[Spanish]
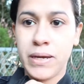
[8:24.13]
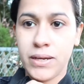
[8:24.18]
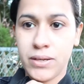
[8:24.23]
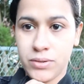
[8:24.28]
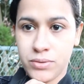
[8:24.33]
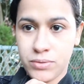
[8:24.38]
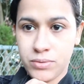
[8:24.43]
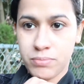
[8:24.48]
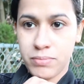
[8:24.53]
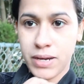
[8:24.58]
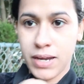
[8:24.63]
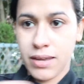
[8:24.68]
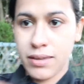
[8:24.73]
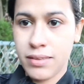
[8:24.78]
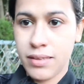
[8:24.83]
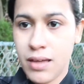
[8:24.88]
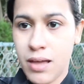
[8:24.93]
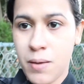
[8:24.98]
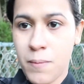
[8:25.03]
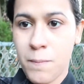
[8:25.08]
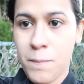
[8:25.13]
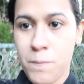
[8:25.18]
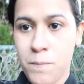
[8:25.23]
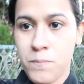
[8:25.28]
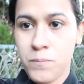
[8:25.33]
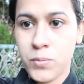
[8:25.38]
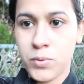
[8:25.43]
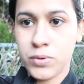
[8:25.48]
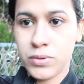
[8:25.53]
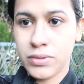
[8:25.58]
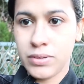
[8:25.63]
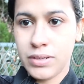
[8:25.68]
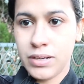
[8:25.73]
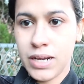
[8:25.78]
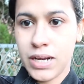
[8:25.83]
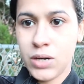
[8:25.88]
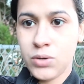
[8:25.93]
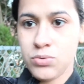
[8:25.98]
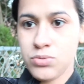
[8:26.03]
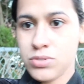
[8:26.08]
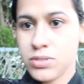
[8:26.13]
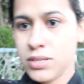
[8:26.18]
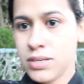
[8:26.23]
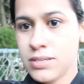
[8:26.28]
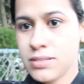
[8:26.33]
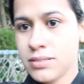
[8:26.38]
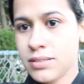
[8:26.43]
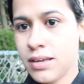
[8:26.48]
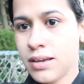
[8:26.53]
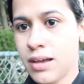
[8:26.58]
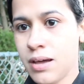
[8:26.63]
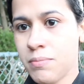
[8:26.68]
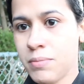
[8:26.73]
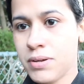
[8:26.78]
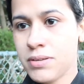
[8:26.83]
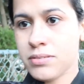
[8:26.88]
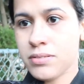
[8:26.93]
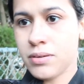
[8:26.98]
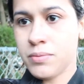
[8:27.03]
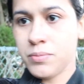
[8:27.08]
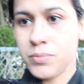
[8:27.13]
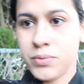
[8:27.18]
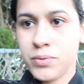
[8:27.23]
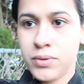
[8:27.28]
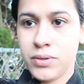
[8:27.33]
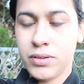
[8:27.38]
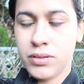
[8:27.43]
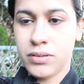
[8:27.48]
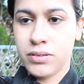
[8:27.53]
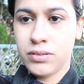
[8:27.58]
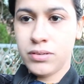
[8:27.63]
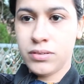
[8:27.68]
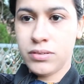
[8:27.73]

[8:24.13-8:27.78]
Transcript: pero me queda la luz de esta cámara está muy